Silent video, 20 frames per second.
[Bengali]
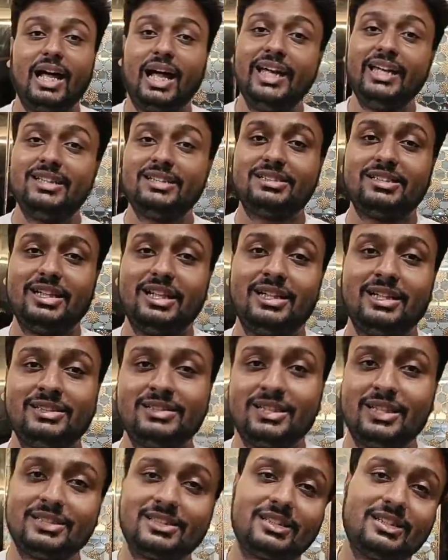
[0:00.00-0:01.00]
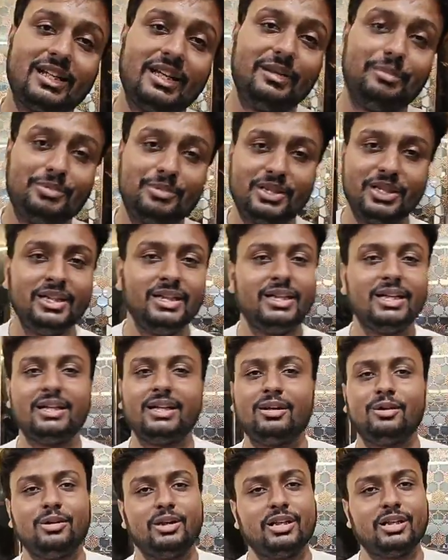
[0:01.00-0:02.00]
লাইক শেয়ার অ্যান্ড সাবস্ক্রাইব
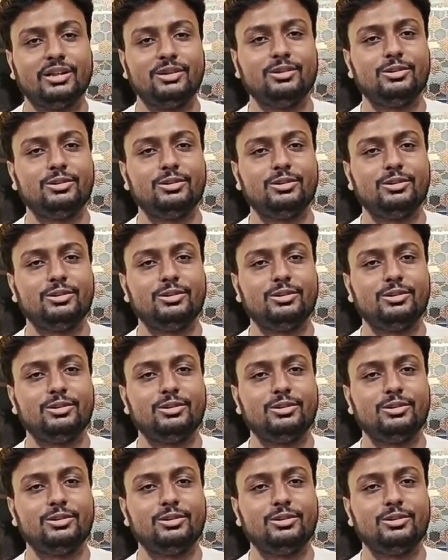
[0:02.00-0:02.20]
তিনটে না হলে